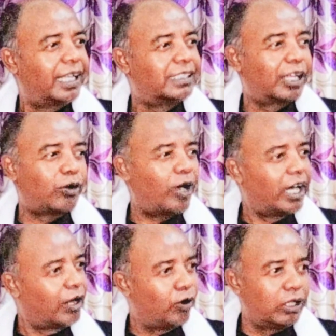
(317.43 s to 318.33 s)
সে যে
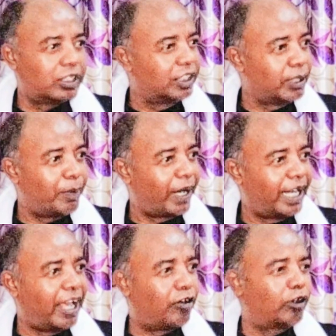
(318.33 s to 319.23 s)
কয়টা গোল দিতে
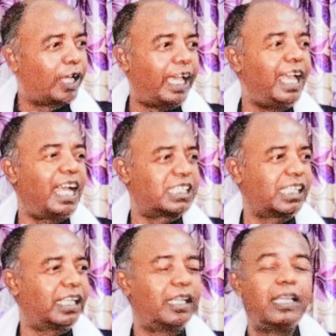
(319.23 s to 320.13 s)
পারে না গোল খাইয়া
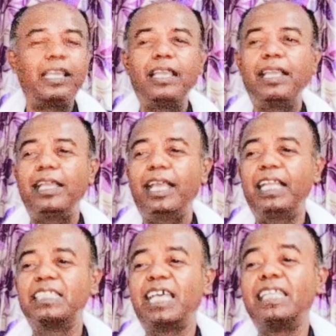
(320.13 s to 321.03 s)
আসে
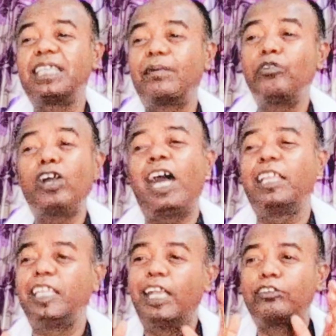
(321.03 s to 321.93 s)
এটা যার যার বুকে
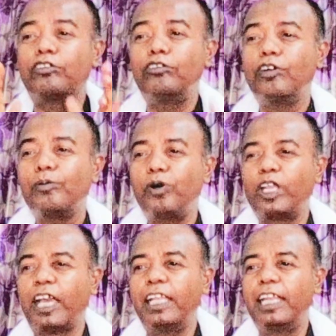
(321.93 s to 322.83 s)
হাত দিয়ে একটু
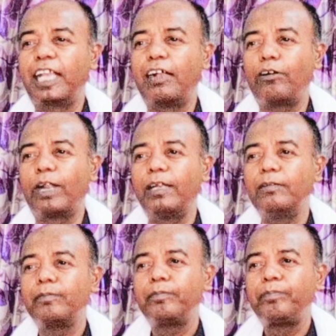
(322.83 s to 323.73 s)
পরীক্ষা নিরীক্ষা করেন
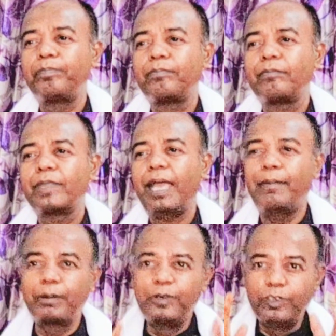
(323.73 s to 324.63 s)

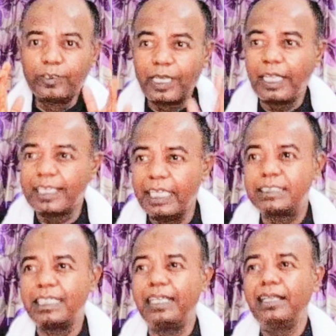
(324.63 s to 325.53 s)
আমার ভিডিও যারা
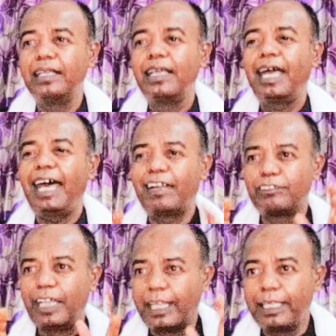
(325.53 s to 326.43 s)
দেখছেন
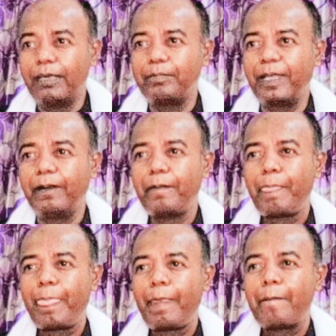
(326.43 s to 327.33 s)
আরো যারা দেখবেন
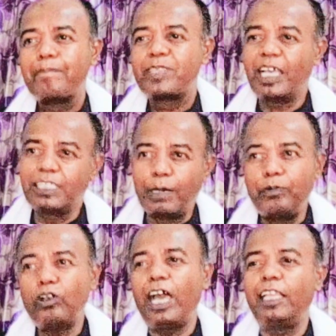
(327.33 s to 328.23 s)
যার
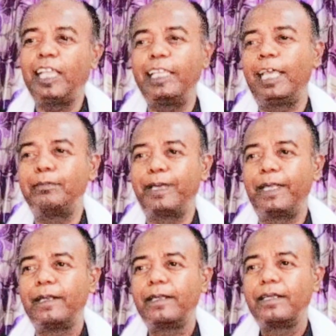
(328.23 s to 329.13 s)
যার বুকে হাত দেওয়া
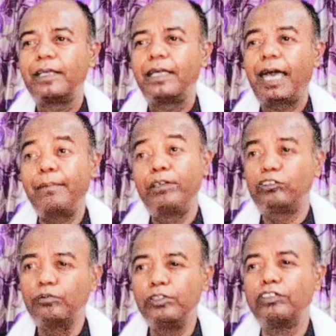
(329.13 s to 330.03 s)
দেখবেন
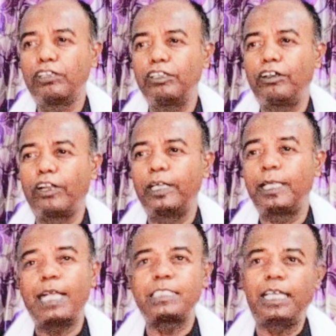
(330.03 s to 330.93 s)
হাম্বি তুমি যতই করেন
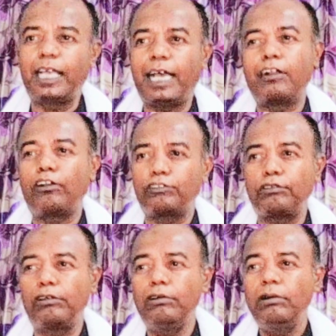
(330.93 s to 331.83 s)
ট্যাক সালে কার
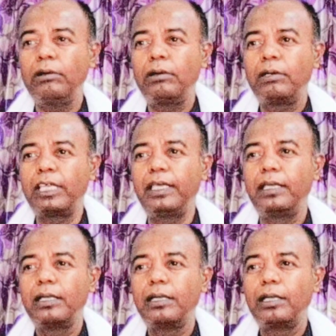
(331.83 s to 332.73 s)
কতক্ষণ কি